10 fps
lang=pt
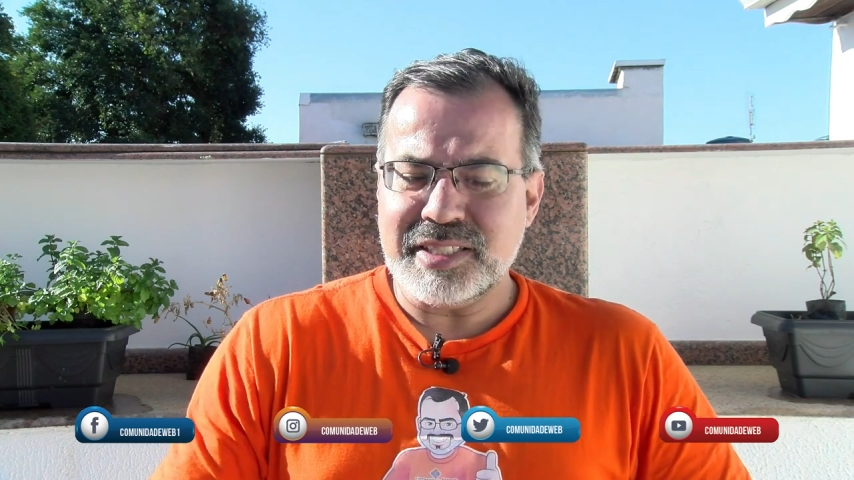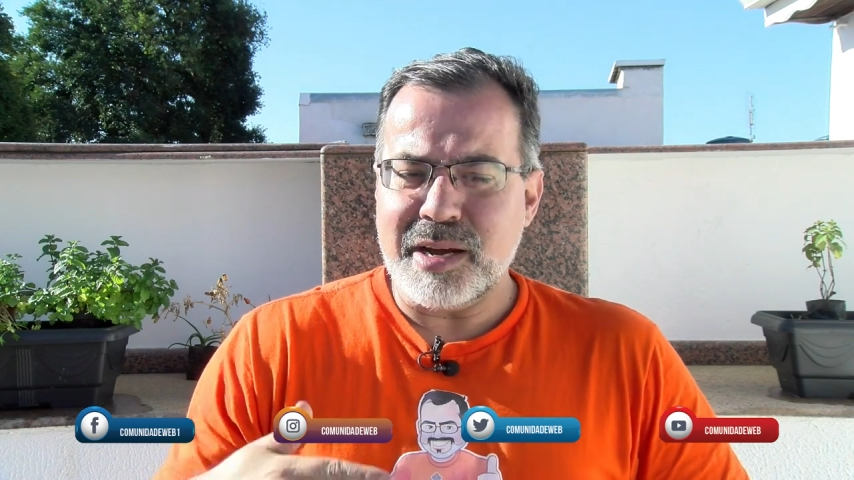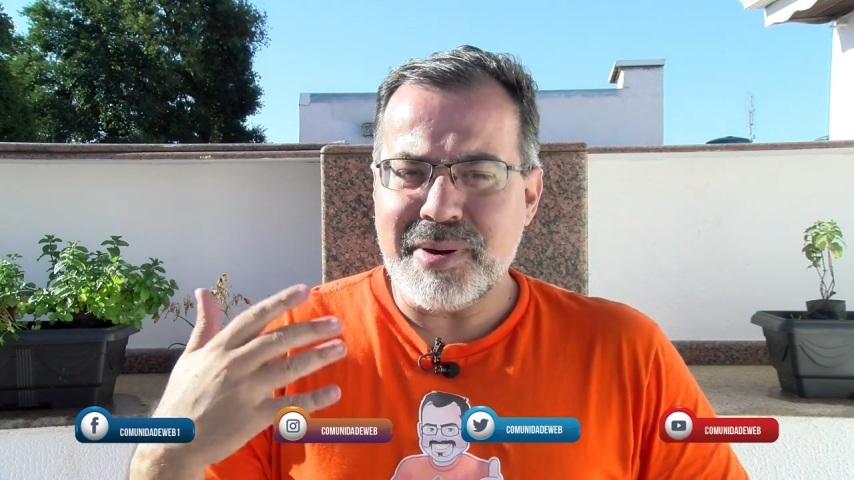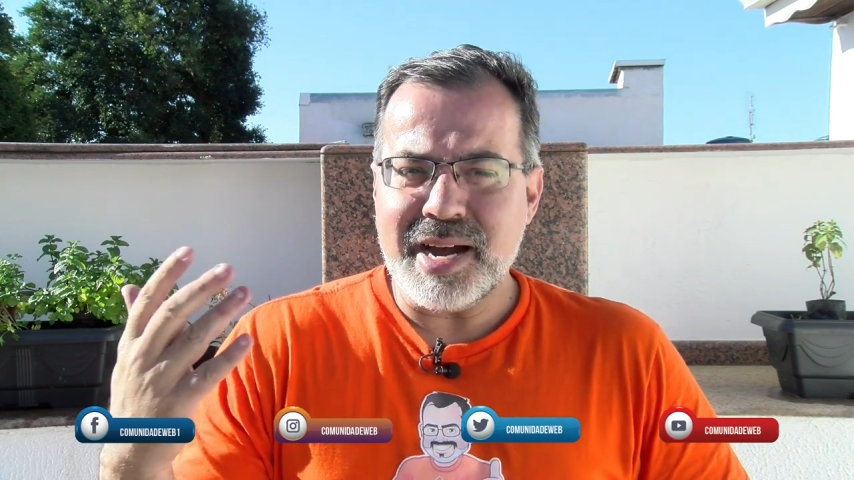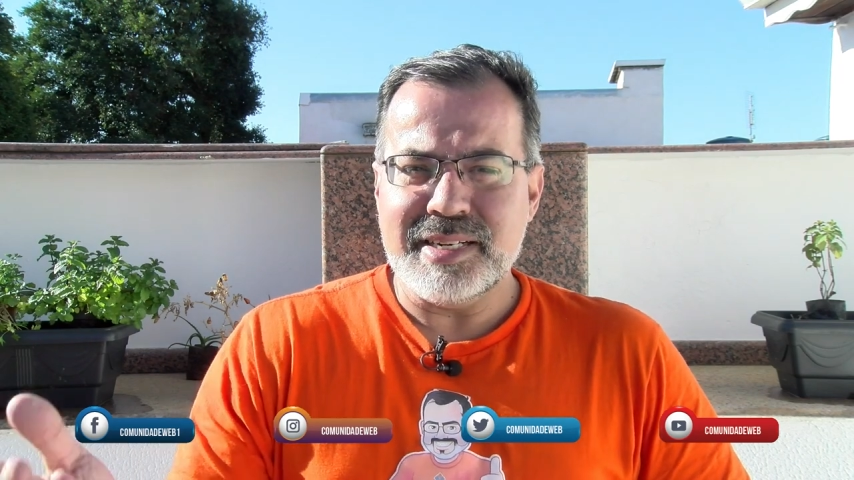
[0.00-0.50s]

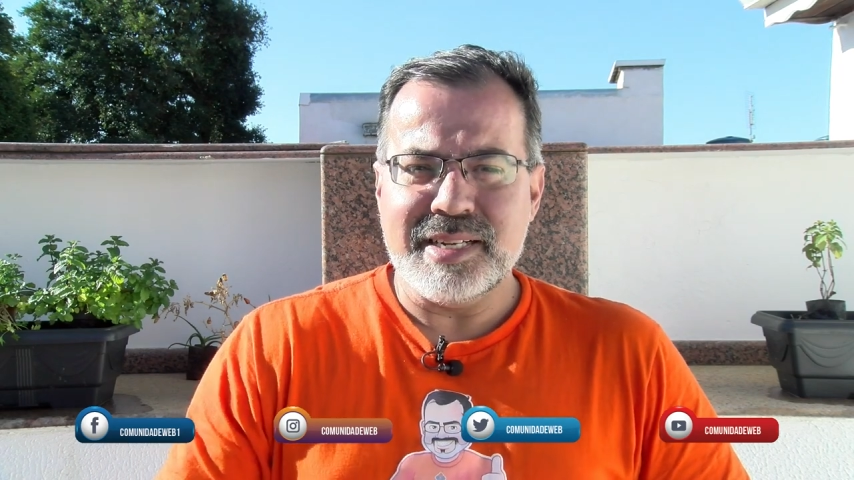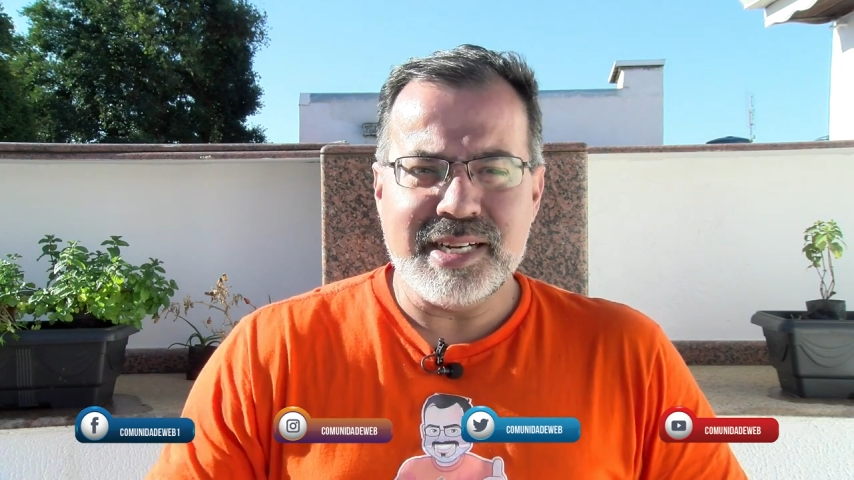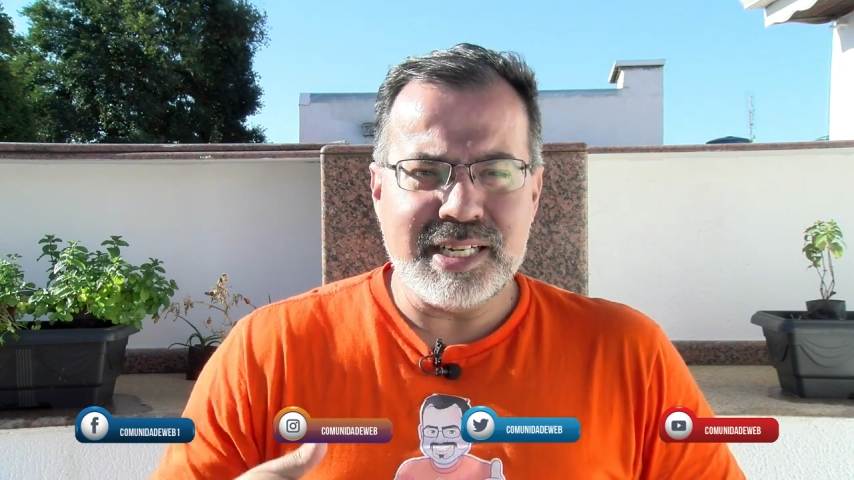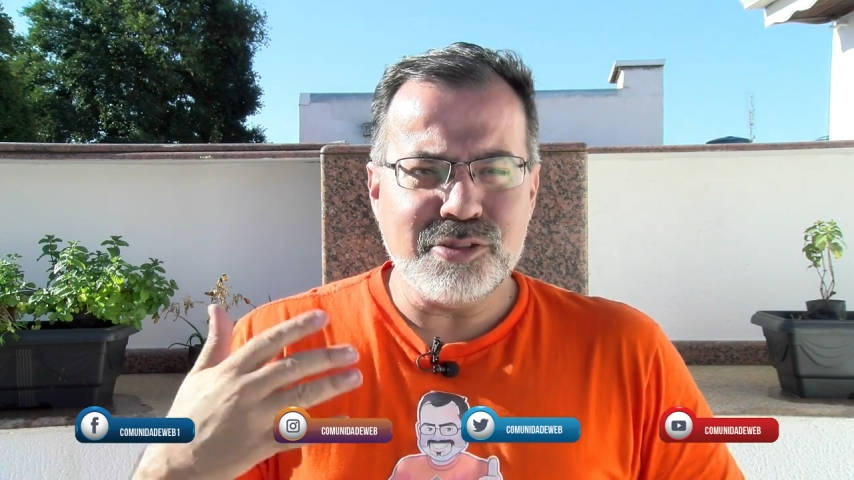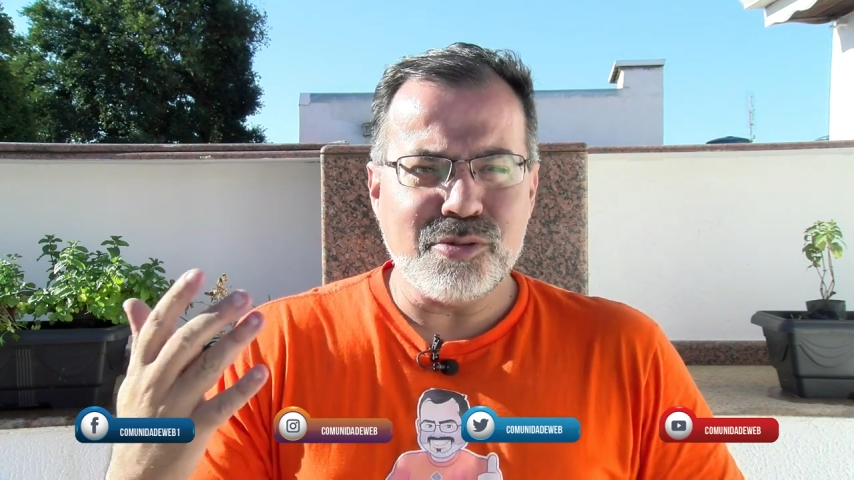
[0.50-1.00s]

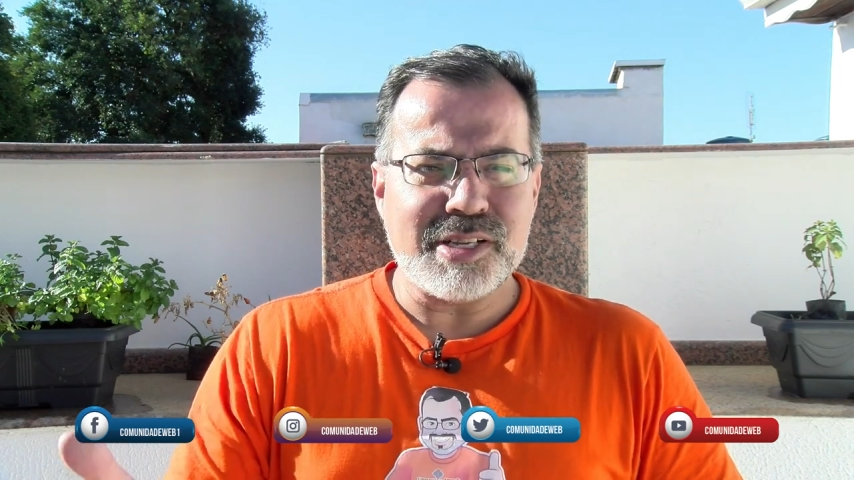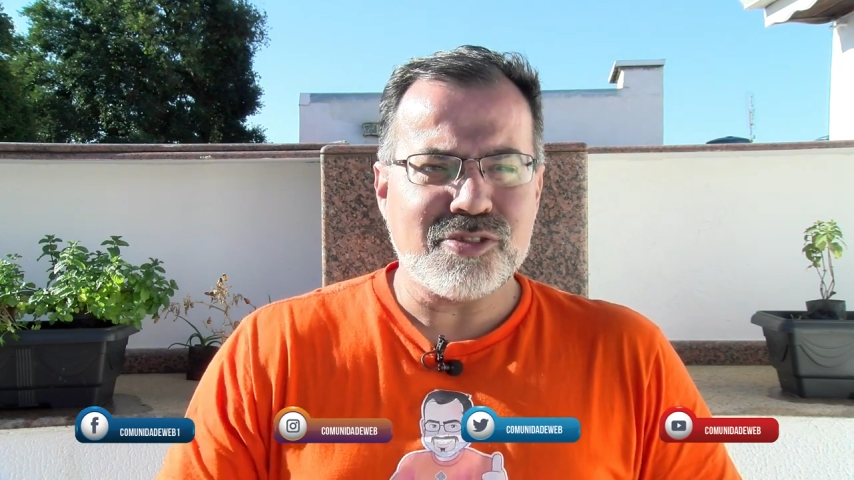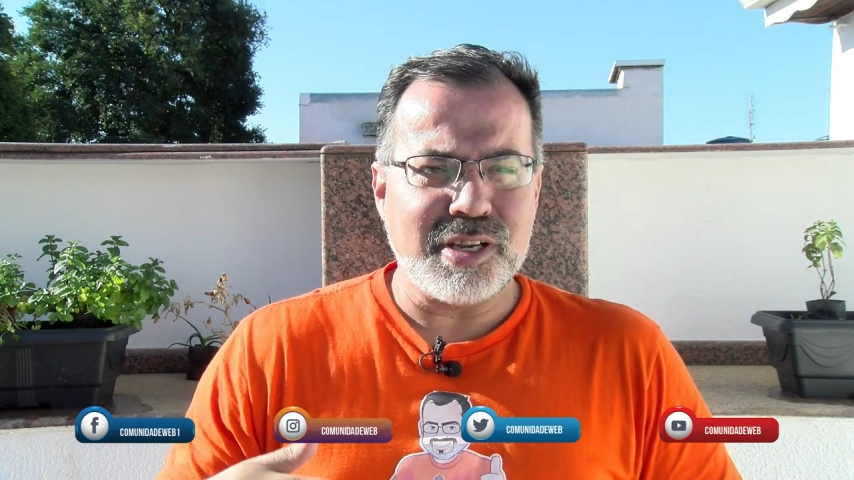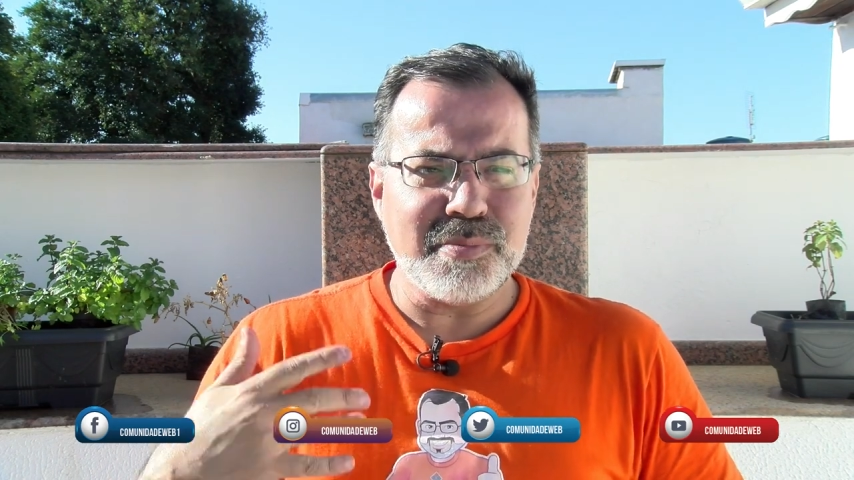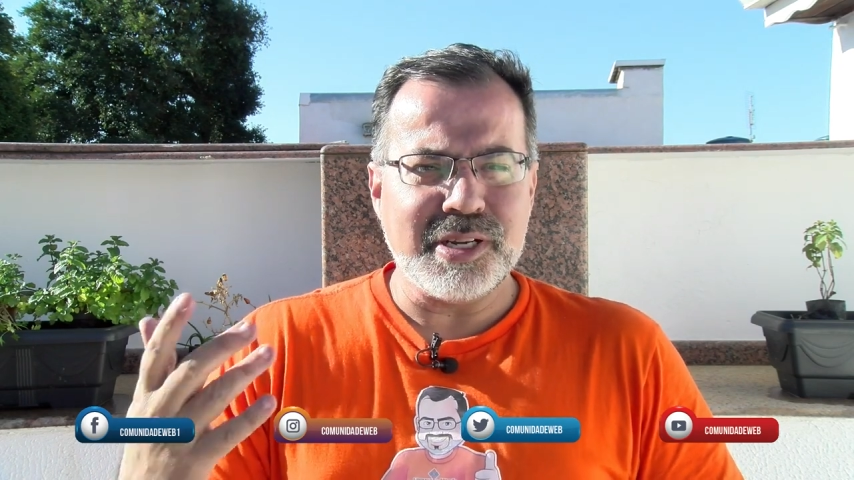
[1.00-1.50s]
trabalhando com a
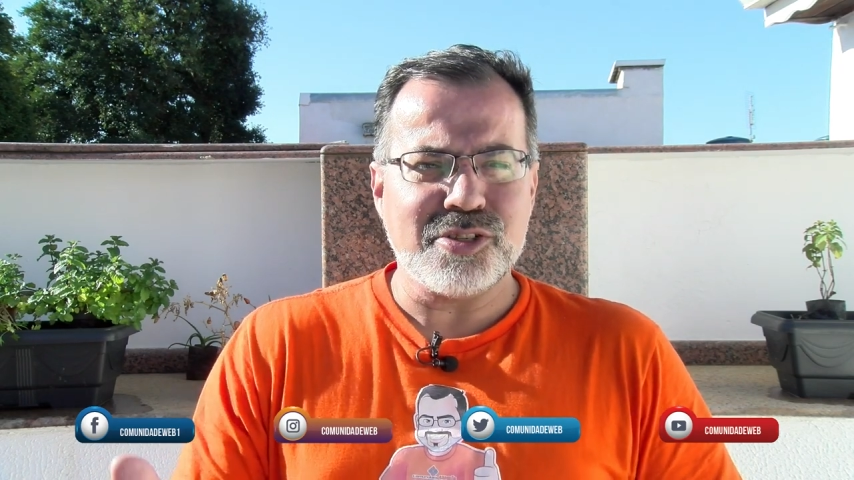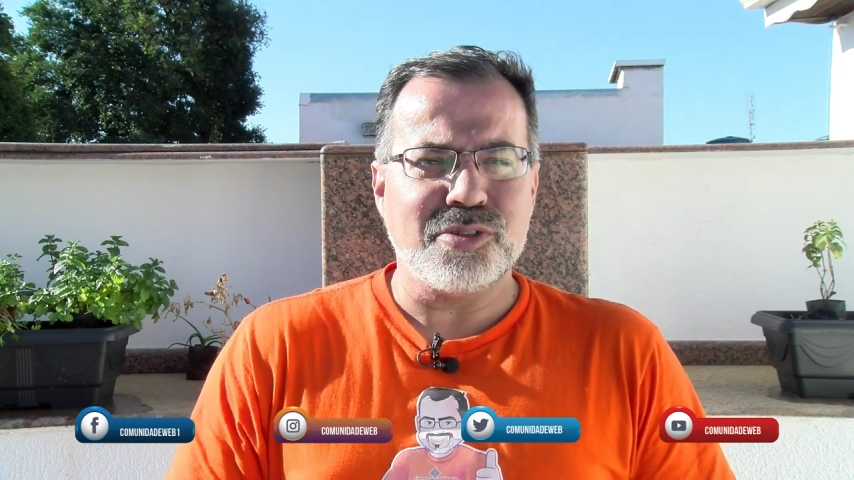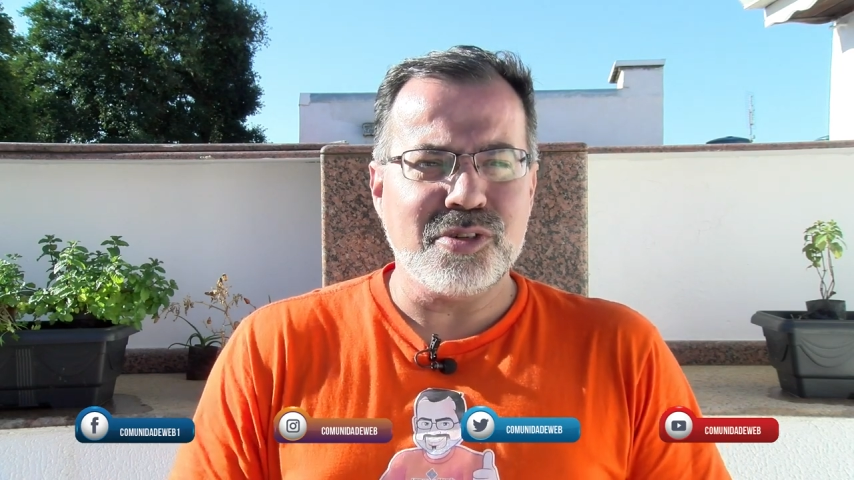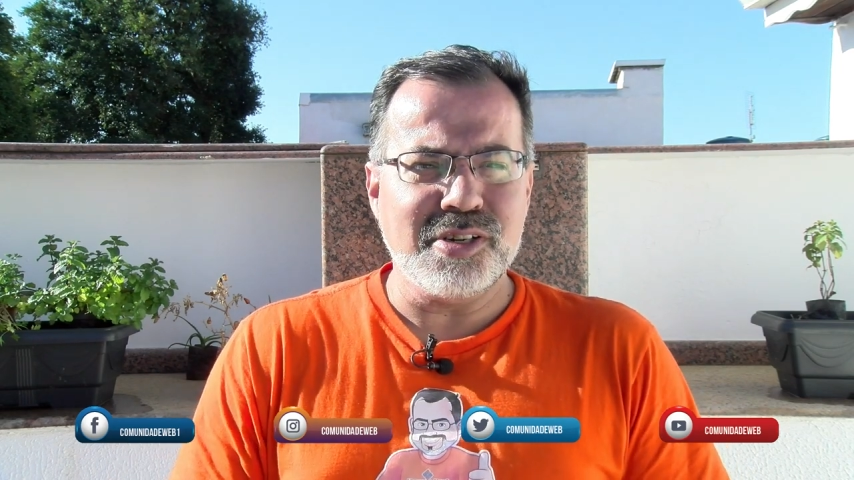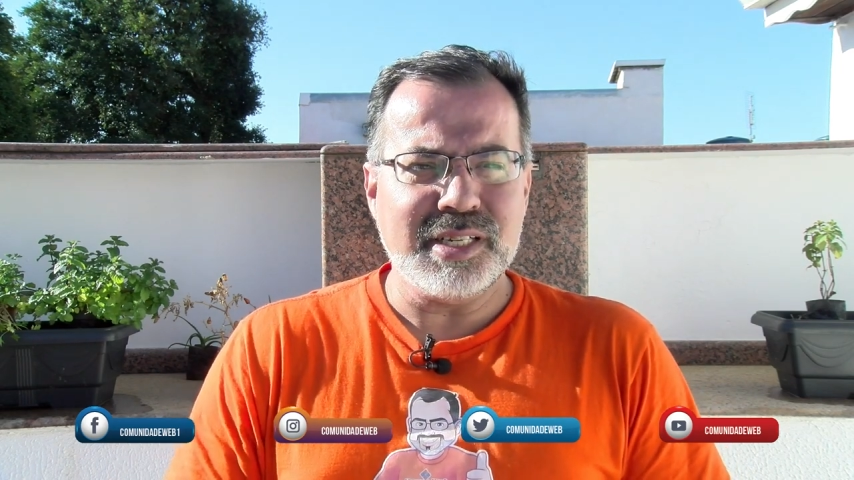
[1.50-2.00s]
sua
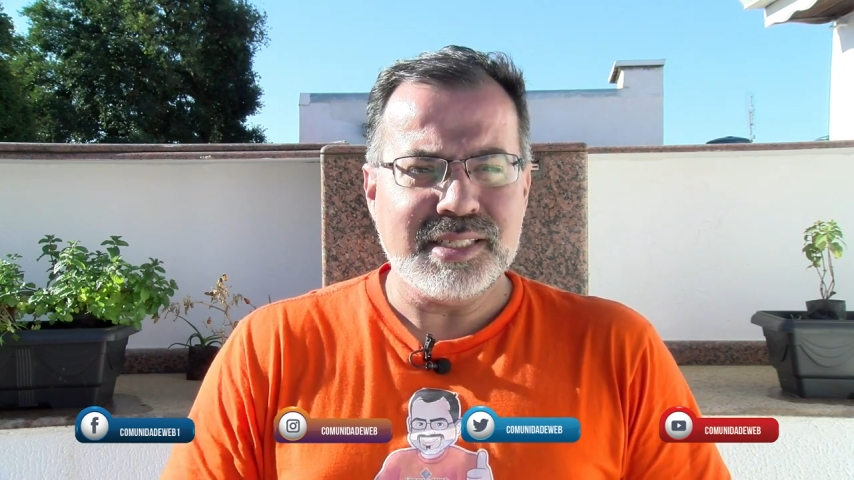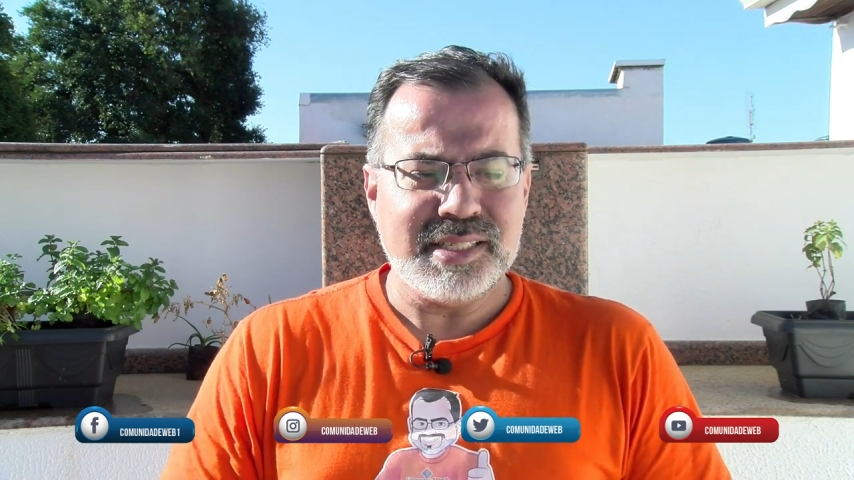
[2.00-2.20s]
impressora,